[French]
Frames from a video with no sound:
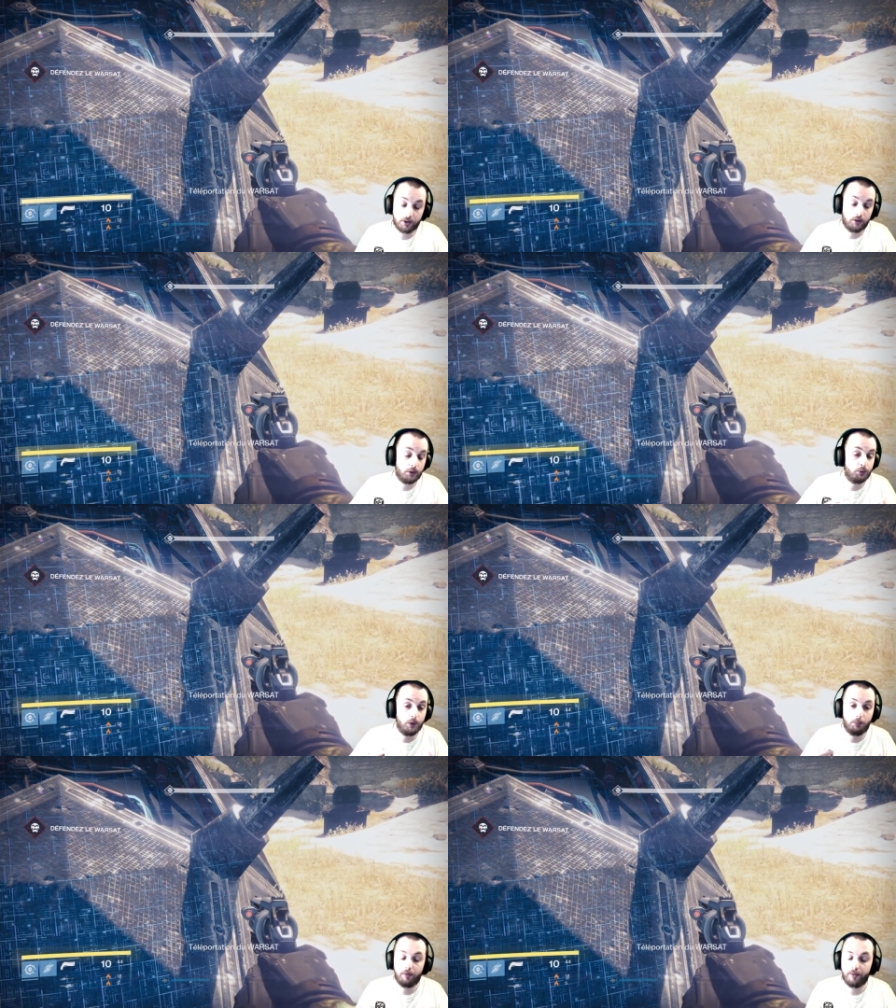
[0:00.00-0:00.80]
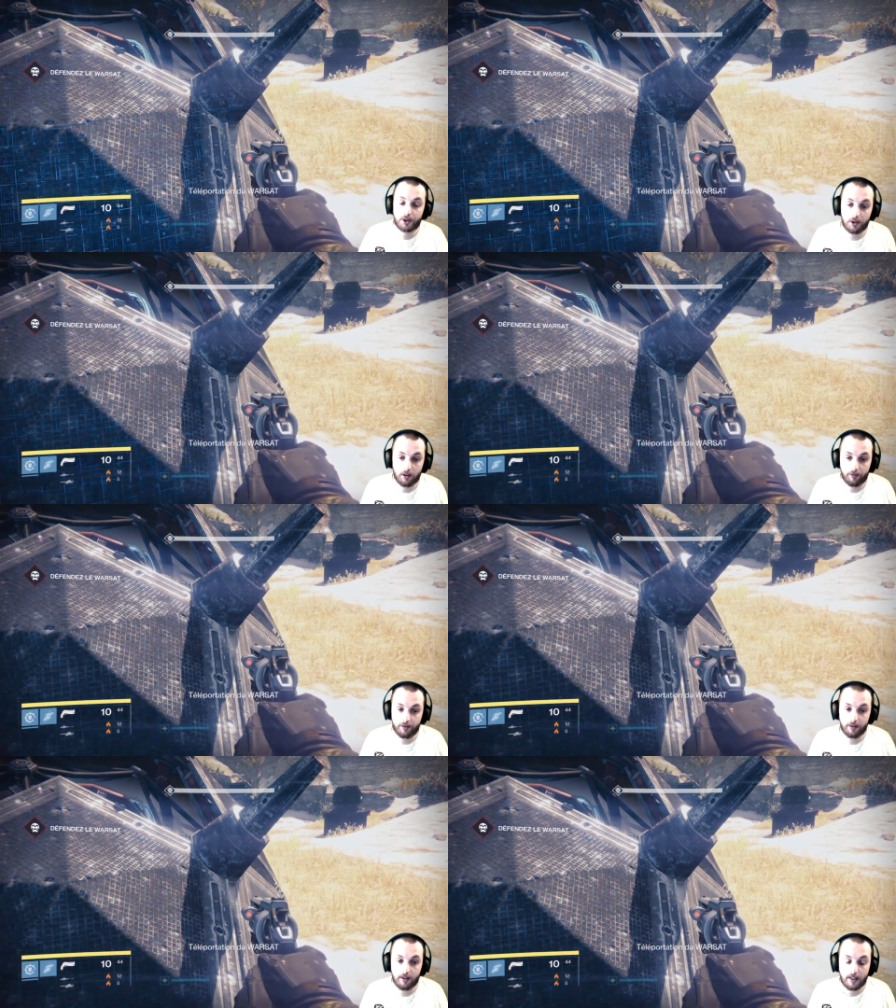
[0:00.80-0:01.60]
je voulais pas me faire chier à la
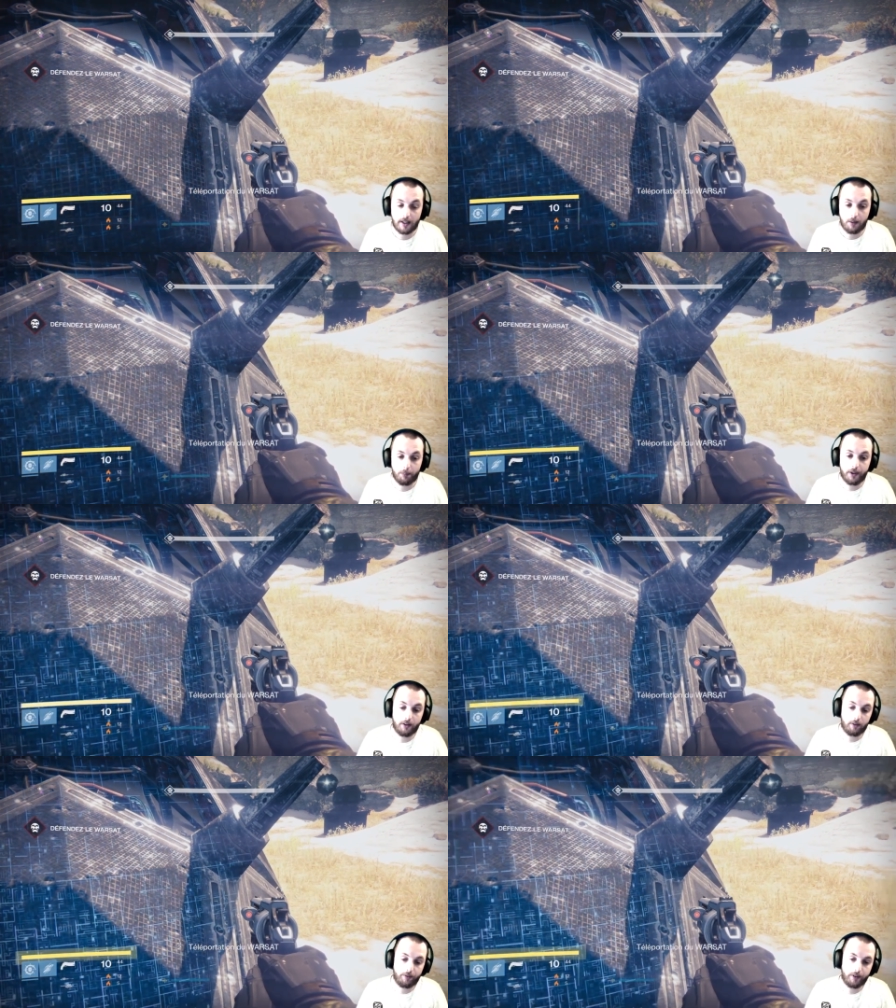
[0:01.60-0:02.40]
faire, mais en